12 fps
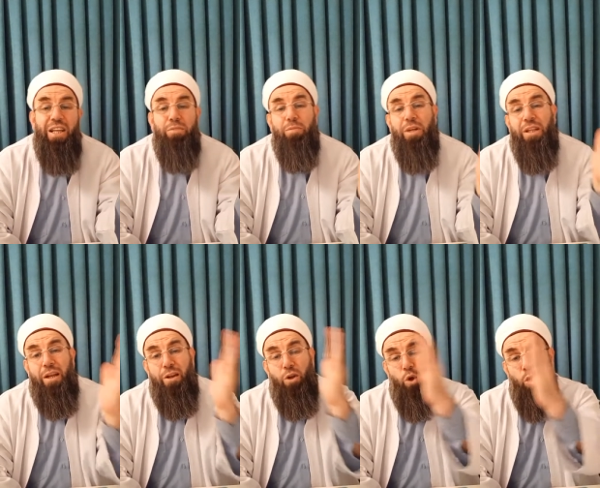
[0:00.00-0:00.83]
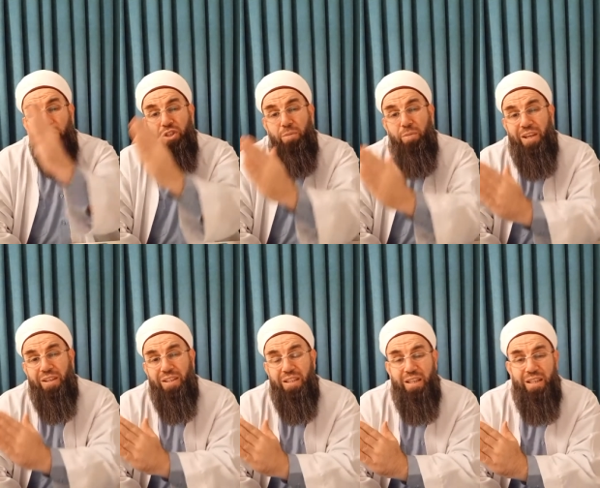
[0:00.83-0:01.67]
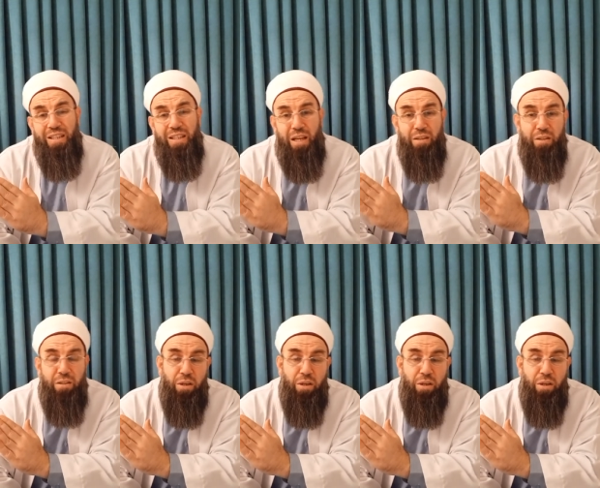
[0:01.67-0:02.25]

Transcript: etmeden önce Mekke'de inen